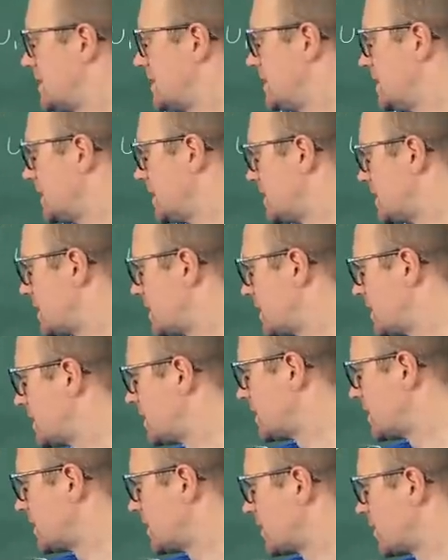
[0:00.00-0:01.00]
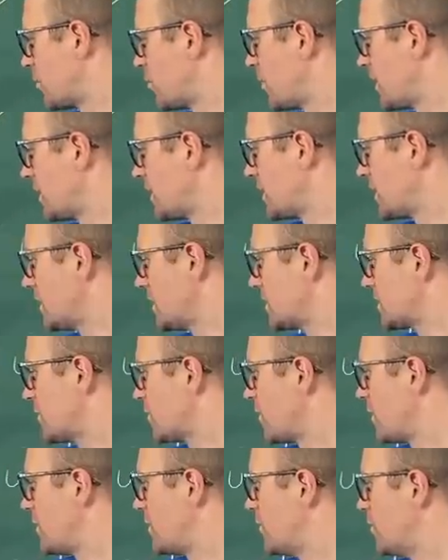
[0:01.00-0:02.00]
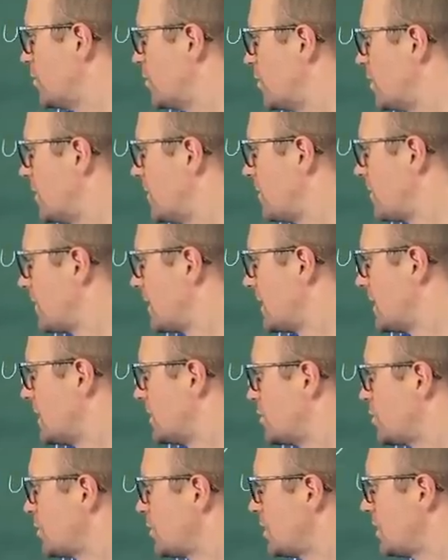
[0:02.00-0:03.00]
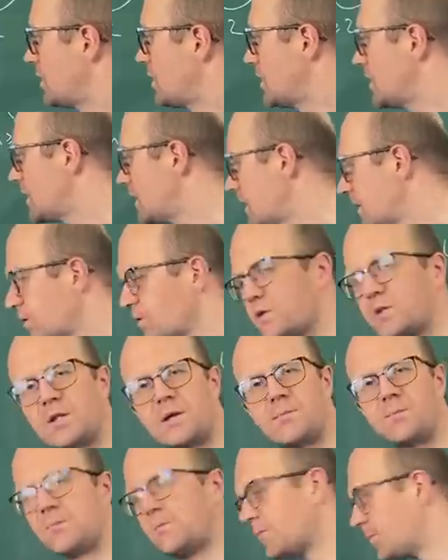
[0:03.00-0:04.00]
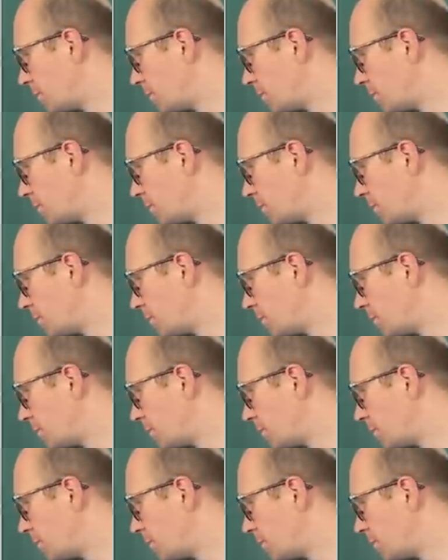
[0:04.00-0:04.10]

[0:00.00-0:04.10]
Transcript: здесь а, корень из 0,2 еще не дает нам